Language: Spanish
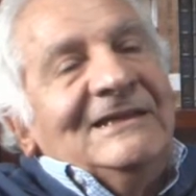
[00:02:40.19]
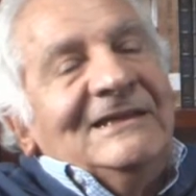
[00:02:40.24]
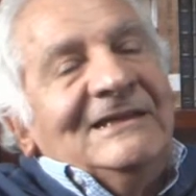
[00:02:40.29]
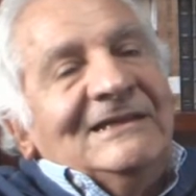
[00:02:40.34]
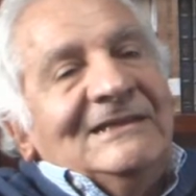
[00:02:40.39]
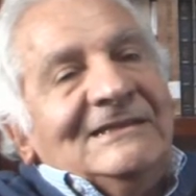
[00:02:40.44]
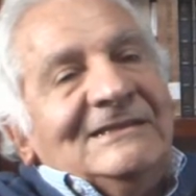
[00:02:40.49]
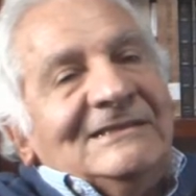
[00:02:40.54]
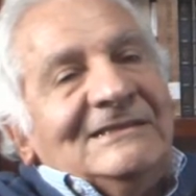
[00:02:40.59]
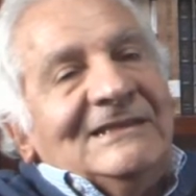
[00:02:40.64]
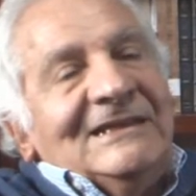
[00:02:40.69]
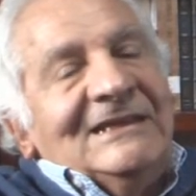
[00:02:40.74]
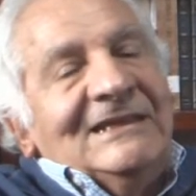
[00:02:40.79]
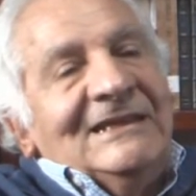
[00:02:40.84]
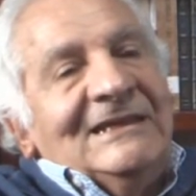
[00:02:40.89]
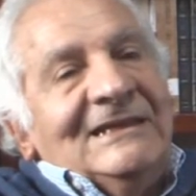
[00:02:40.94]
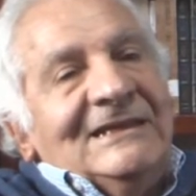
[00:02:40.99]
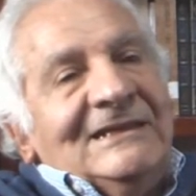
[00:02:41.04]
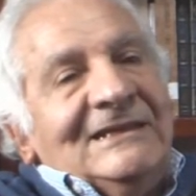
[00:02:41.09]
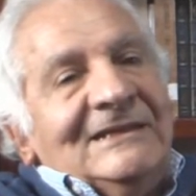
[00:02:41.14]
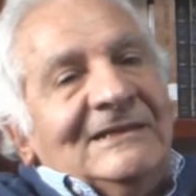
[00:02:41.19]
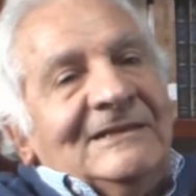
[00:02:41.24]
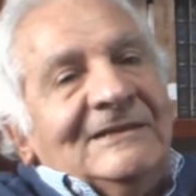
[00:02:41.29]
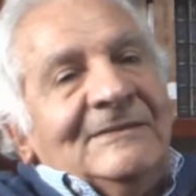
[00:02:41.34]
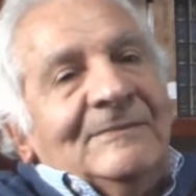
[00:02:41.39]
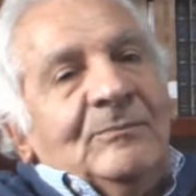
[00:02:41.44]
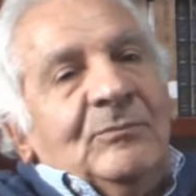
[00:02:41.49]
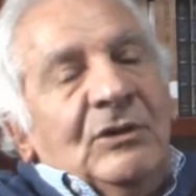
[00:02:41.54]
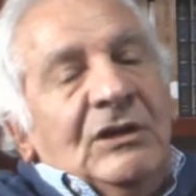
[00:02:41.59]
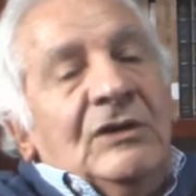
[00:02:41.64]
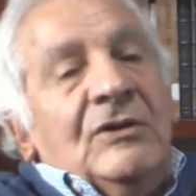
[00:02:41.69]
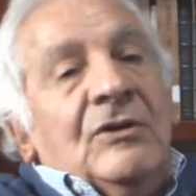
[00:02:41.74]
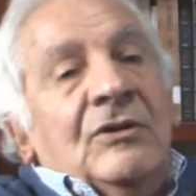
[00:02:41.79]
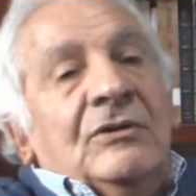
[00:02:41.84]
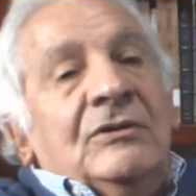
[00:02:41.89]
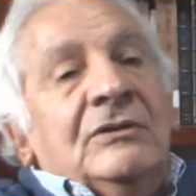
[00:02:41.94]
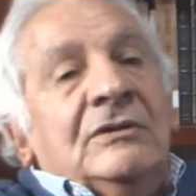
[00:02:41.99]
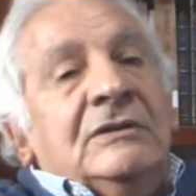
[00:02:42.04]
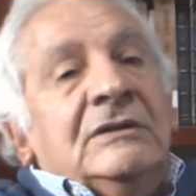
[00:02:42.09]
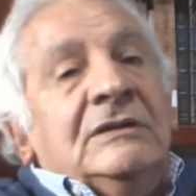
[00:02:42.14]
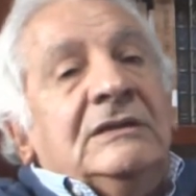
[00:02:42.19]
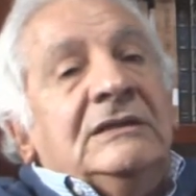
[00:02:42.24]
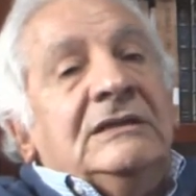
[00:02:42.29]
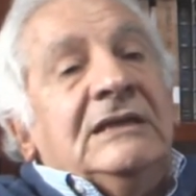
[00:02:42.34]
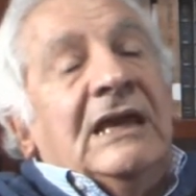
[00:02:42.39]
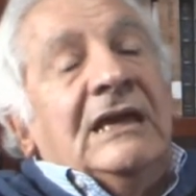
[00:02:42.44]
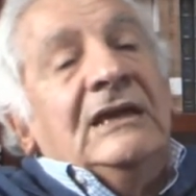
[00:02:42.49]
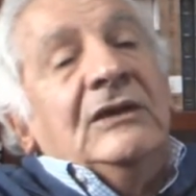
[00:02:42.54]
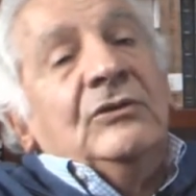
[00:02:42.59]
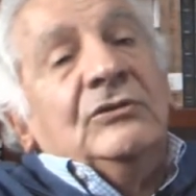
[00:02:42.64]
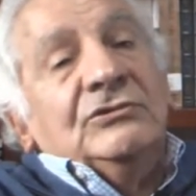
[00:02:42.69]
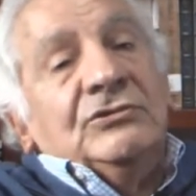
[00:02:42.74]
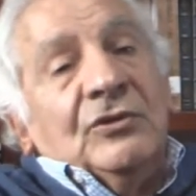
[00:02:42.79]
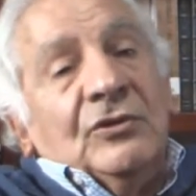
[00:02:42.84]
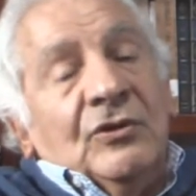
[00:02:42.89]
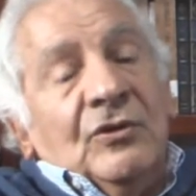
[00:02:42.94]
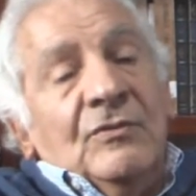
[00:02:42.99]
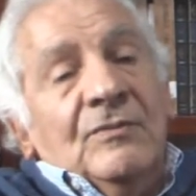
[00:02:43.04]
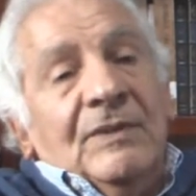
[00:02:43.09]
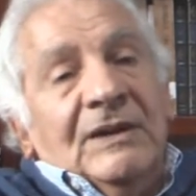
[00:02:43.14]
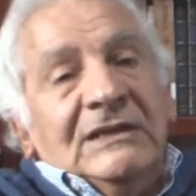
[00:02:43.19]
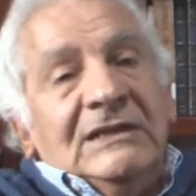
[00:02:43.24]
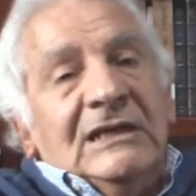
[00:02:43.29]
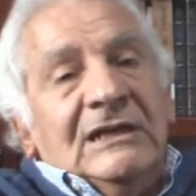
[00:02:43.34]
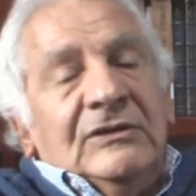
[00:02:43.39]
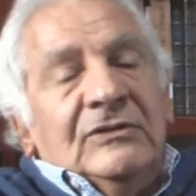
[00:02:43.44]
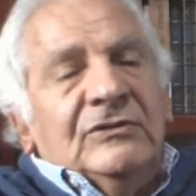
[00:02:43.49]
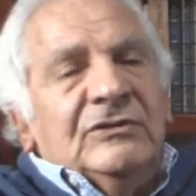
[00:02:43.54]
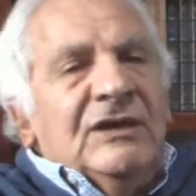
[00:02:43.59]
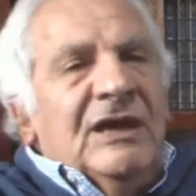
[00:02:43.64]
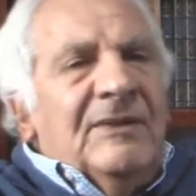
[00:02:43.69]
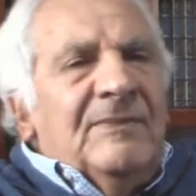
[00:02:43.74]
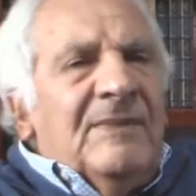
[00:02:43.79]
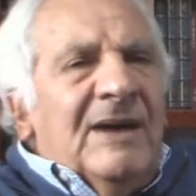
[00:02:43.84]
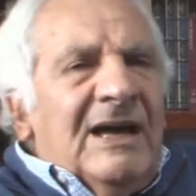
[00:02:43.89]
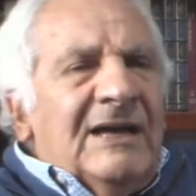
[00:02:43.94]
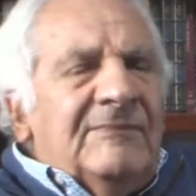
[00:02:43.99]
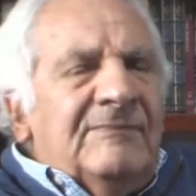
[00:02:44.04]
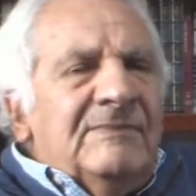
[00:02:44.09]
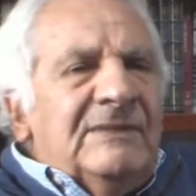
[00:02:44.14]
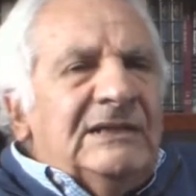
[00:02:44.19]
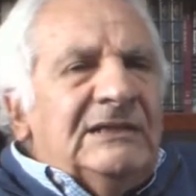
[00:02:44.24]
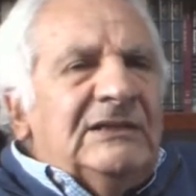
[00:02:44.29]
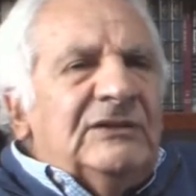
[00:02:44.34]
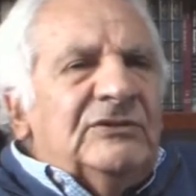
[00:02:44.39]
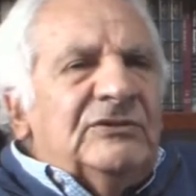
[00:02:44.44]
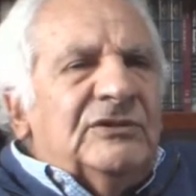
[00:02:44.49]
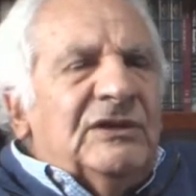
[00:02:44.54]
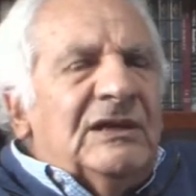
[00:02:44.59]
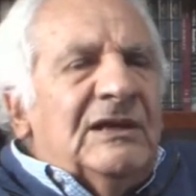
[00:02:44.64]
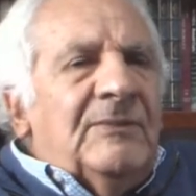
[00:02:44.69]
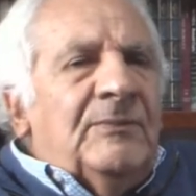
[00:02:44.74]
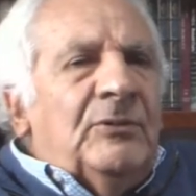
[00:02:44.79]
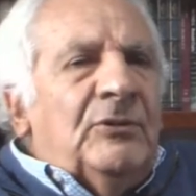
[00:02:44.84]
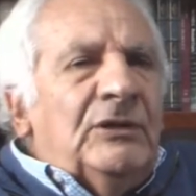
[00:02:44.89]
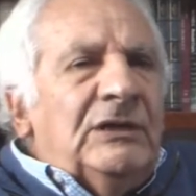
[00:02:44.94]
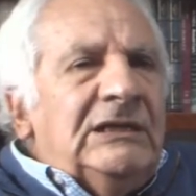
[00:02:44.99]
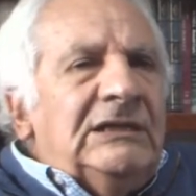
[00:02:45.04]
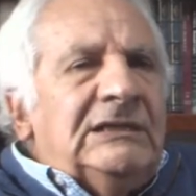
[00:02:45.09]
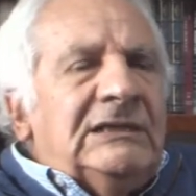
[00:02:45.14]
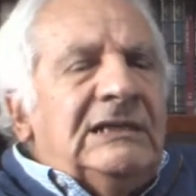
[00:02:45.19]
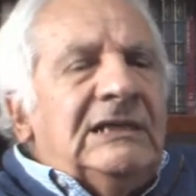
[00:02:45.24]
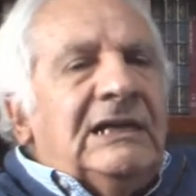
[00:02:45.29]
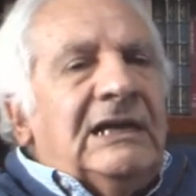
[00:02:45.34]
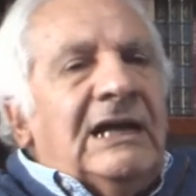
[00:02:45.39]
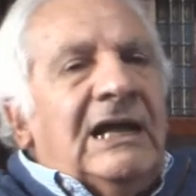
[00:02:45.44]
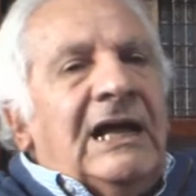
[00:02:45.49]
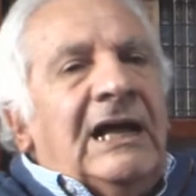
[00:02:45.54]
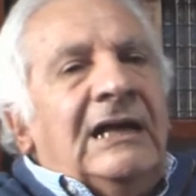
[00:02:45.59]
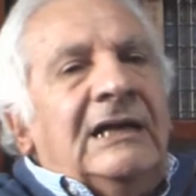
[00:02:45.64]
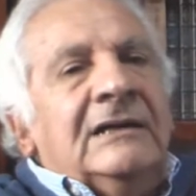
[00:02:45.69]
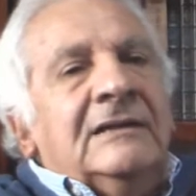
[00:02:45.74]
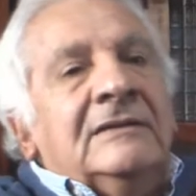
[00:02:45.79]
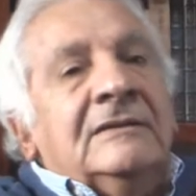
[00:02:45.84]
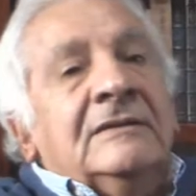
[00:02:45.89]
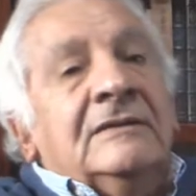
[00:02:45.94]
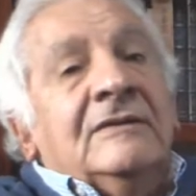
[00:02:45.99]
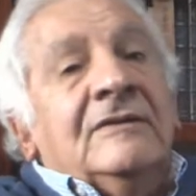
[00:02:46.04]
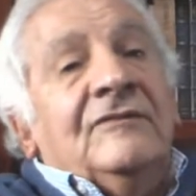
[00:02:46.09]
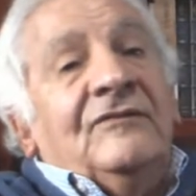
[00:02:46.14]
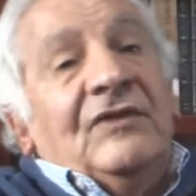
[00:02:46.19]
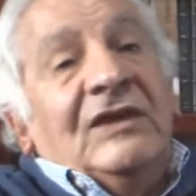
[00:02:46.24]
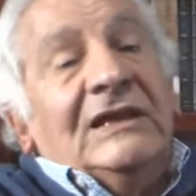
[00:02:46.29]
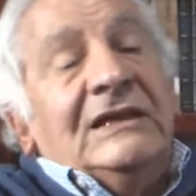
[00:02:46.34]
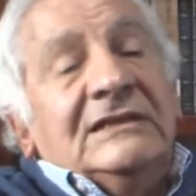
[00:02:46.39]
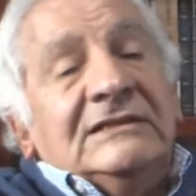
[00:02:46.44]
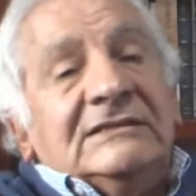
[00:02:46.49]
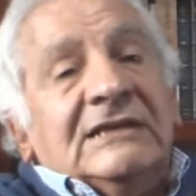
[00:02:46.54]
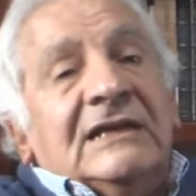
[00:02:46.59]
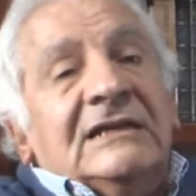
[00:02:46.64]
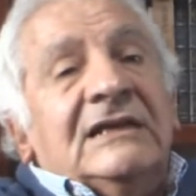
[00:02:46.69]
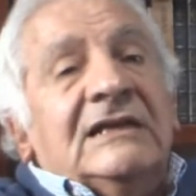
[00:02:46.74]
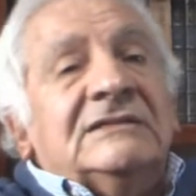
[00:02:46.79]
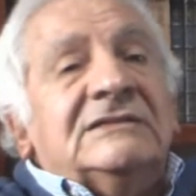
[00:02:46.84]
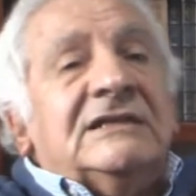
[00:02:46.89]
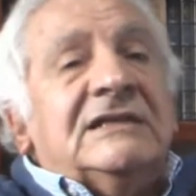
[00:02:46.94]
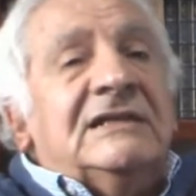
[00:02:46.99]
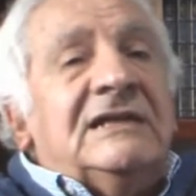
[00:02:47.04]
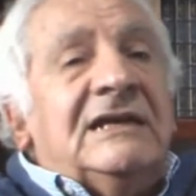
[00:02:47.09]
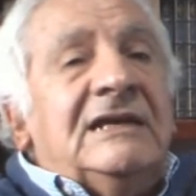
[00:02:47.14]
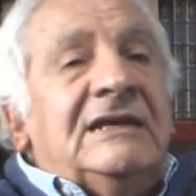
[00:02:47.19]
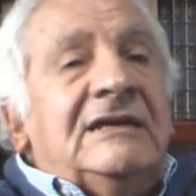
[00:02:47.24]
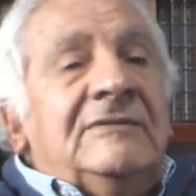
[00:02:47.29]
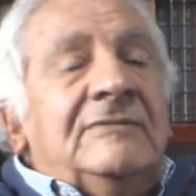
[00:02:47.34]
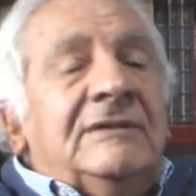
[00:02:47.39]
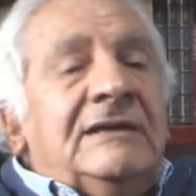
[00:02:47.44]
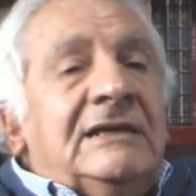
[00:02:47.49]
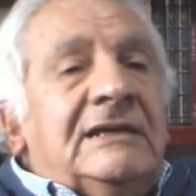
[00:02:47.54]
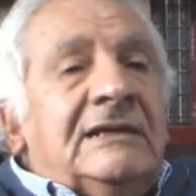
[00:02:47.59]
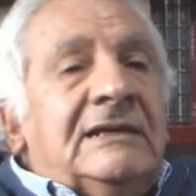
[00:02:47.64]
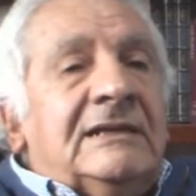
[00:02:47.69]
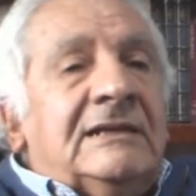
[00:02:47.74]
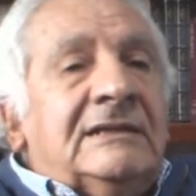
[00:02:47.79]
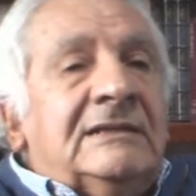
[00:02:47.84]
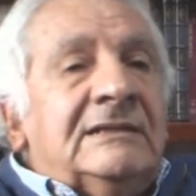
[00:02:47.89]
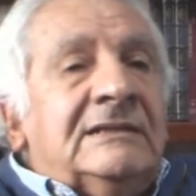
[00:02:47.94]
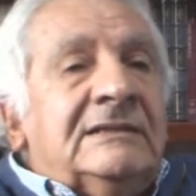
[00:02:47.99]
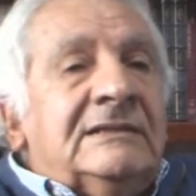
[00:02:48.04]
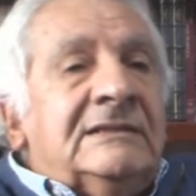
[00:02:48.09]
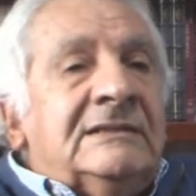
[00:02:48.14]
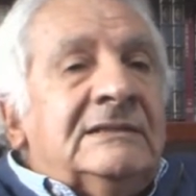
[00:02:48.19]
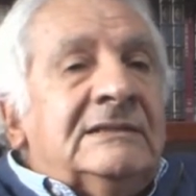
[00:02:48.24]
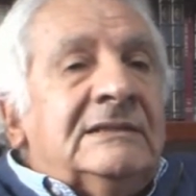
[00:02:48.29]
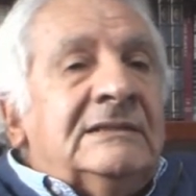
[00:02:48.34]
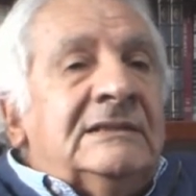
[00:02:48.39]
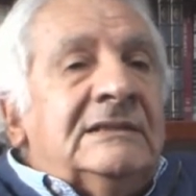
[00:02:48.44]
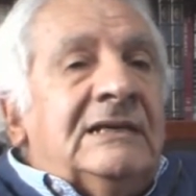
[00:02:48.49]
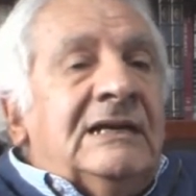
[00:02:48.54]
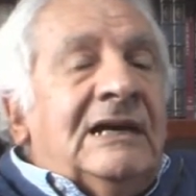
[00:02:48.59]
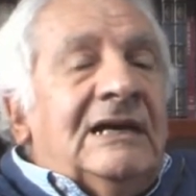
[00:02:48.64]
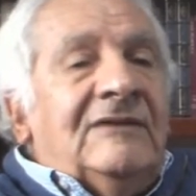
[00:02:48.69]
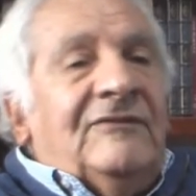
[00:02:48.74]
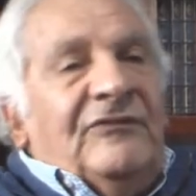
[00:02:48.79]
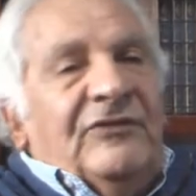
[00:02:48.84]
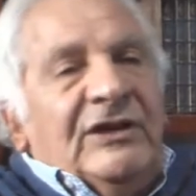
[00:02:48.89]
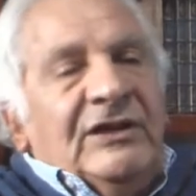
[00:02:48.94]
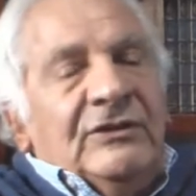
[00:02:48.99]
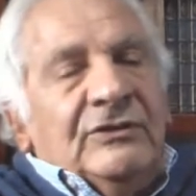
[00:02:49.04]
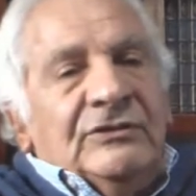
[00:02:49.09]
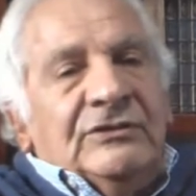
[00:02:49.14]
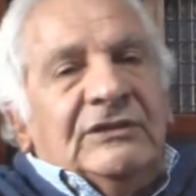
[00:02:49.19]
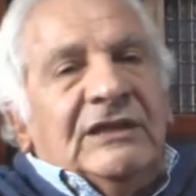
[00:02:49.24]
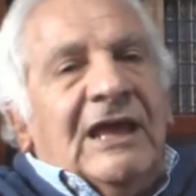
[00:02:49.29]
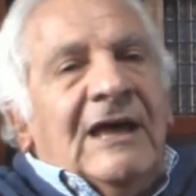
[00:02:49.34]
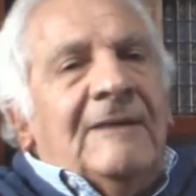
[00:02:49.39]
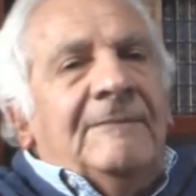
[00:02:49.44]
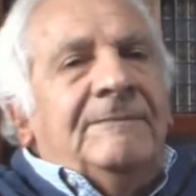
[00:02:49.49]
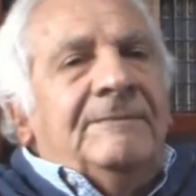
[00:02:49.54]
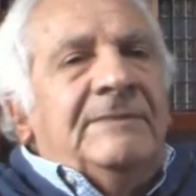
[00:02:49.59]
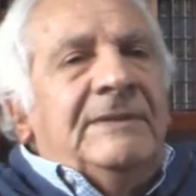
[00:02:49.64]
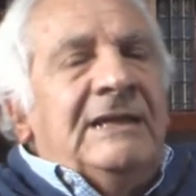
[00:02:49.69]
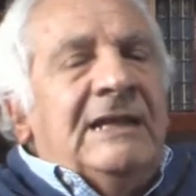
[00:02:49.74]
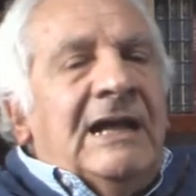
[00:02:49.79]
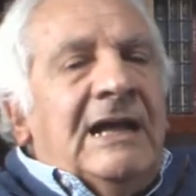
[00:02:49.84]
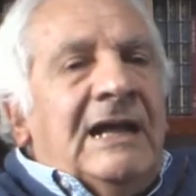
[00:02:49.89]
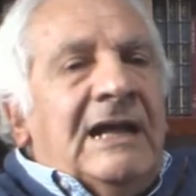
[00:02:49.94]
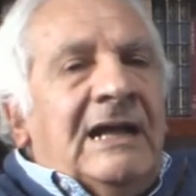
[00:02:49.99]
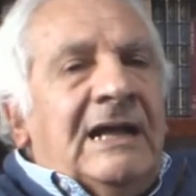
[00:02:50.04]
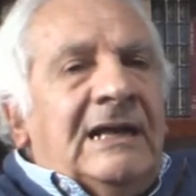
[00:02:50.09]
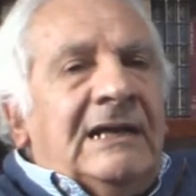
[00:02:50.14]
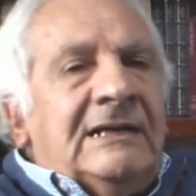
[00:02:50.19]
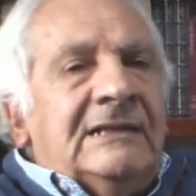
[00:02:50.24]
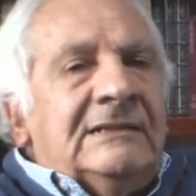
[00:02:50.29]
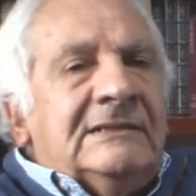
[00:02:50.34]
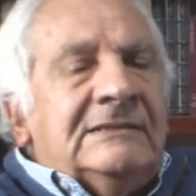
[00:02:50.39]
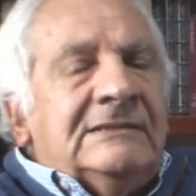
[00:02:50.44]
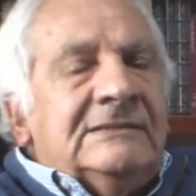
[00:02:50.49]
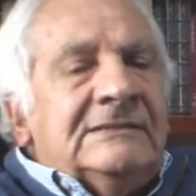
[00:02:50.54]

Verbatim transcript: Este, bueno, y ahí otros compañeros ya más metidos en la política, Félix Arias Schreiber, Alfredo Tapia,